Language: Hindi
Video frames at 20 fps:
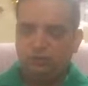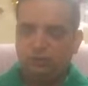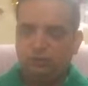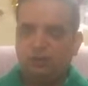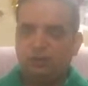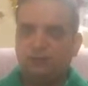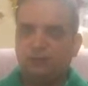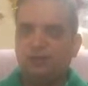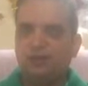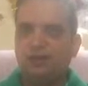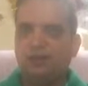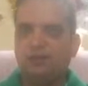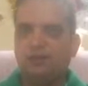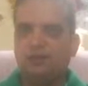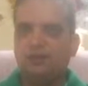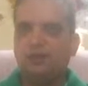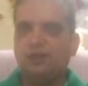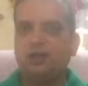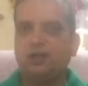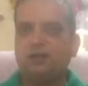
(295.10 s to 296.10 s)
कि हमने
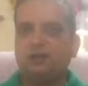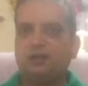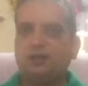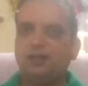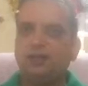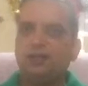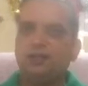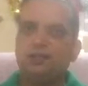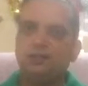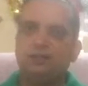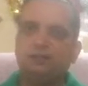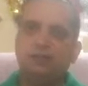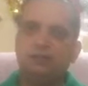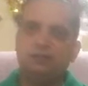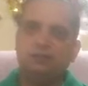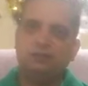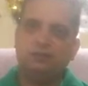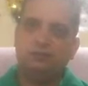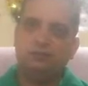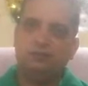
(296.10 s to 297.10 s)
लामा फेरा करवा लिया जी
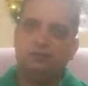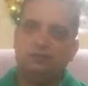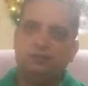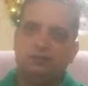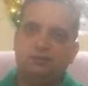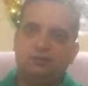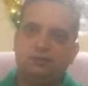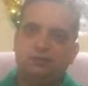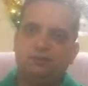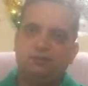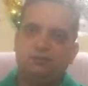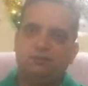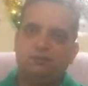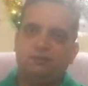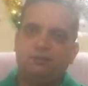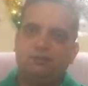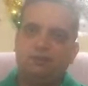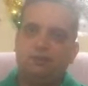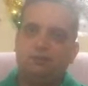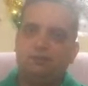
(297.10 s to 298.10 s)
अपना
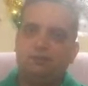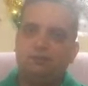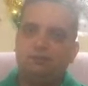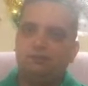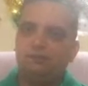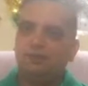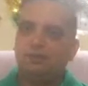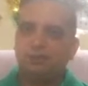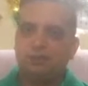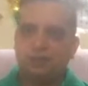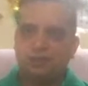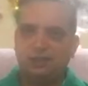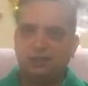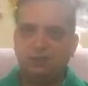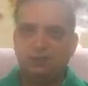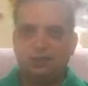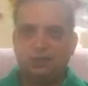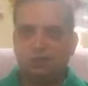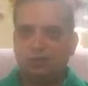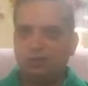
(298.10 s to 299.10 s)
मैं जंगा नहीं
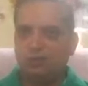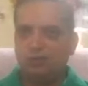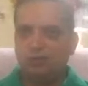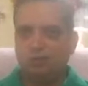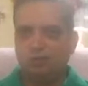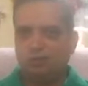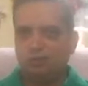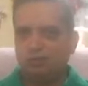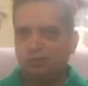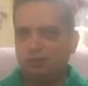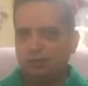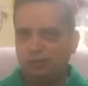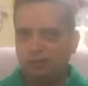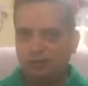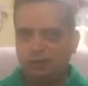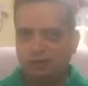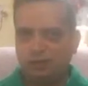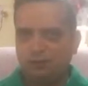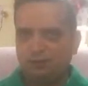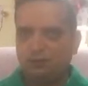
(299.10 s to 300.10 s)
बताऊंगा और किसी
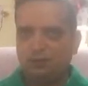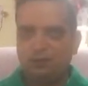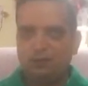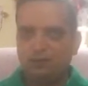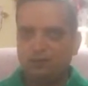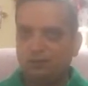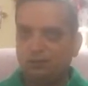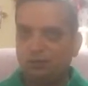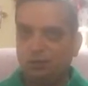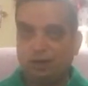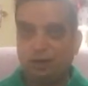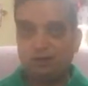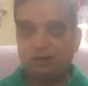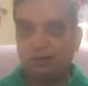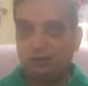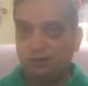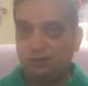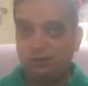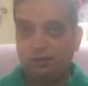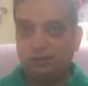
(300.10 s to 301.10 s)
का नाम मैं किसी को टाक्स
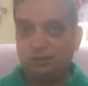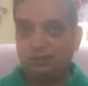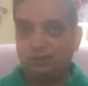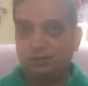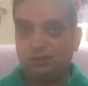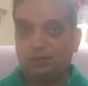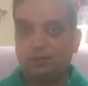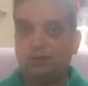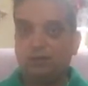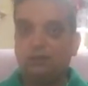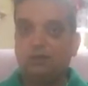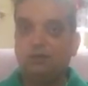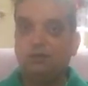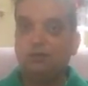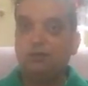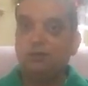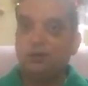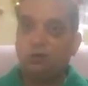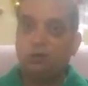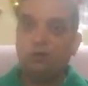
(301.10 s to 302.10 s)
नहीं कर रहा हूँ मैं ना कर
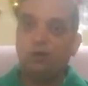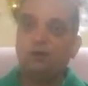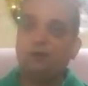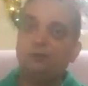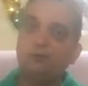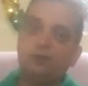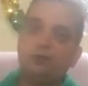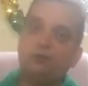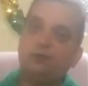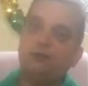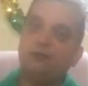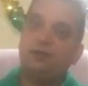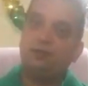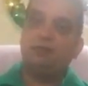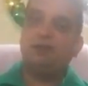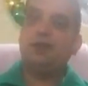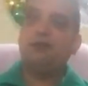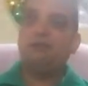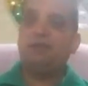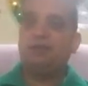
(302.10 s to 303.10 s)
क्योंकि हमसे भी बड़े
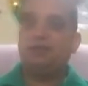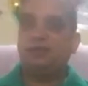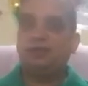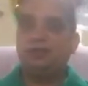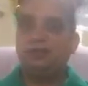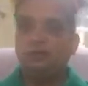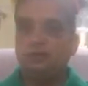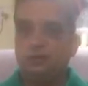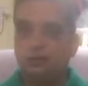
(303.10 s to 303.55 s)
बड़े बैठे हैं